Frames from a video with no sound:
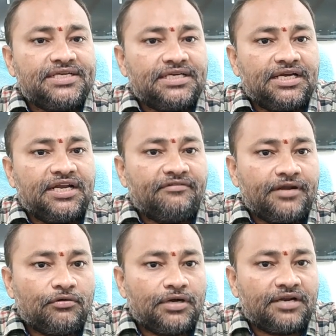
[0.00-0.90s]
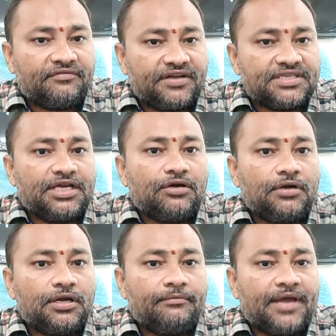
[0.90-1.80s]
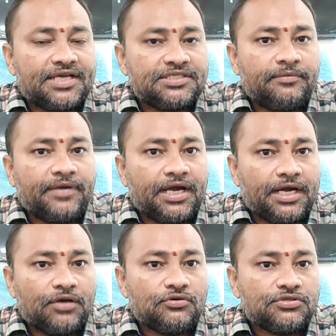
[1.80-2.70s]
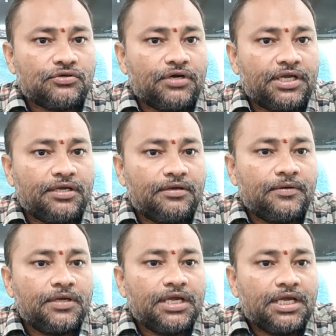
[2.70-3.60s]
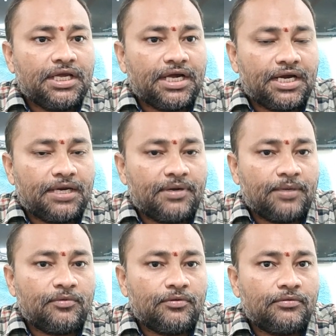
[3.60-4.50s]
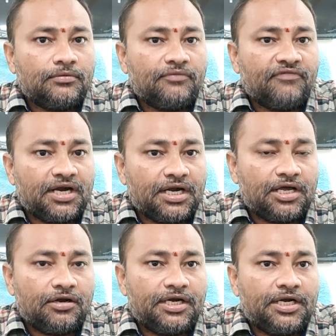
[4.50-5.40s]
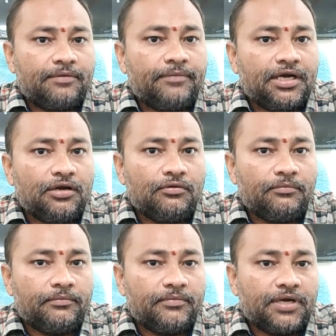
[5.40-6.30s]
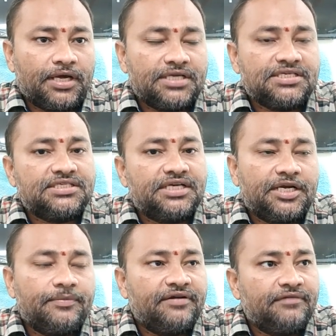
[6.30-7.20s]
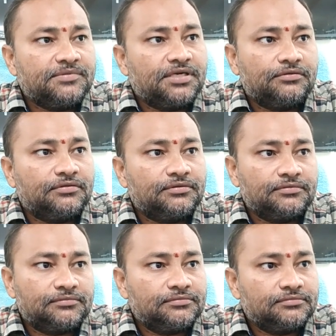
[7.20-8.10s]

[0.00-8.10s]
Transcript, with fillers: పేషెంట్లను ఎవరిని కూడా రిఫర్ చేయకుండా మ్యాక్సిమం ఇక్కడనే ఉంచుకొని ఇక్కడ మనము వరండాలోనైనా బెడ్లు అరేంజ్ చేసి ట్రీట్మెంట్ ఇవ్వడం జరుగుతుంది